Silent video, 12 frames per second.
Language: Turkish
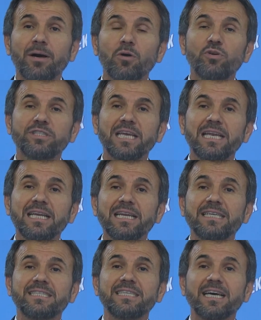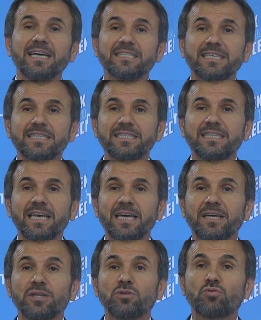ama özellikle
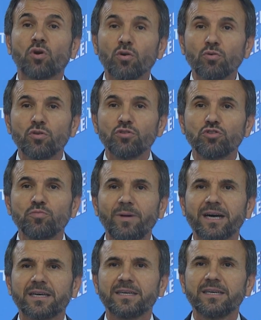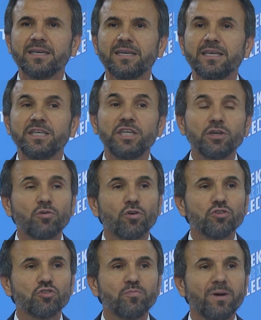siyasette çok konuşmak, iyi
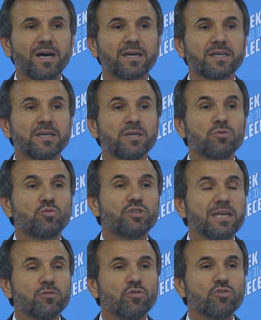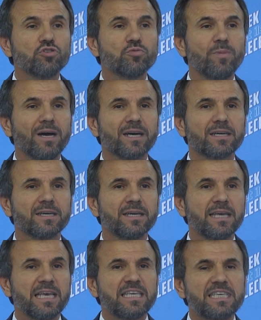konuşmak, güzel konuşmak
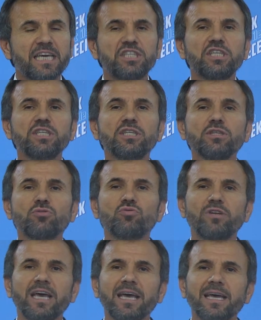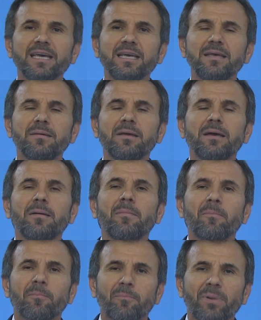geçici süre
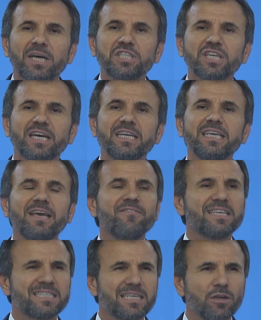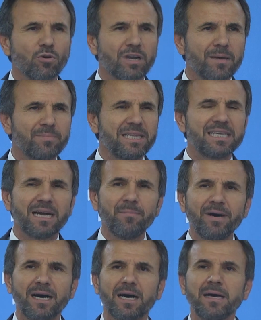başarıya vesile olabilir
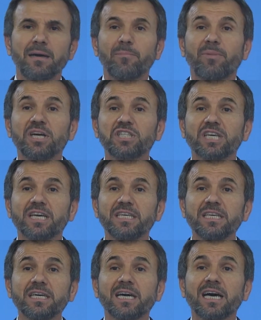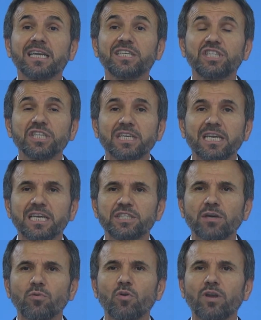ama başarıyı kalıcı
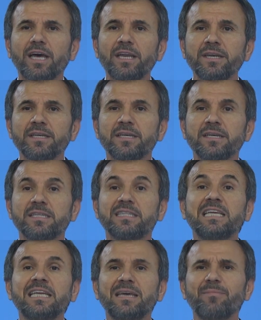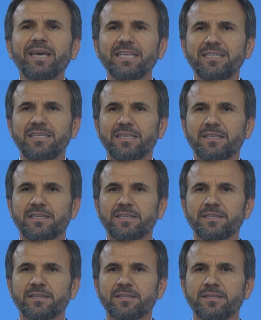kılacak olan
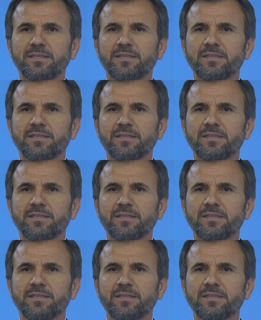dinlemektir.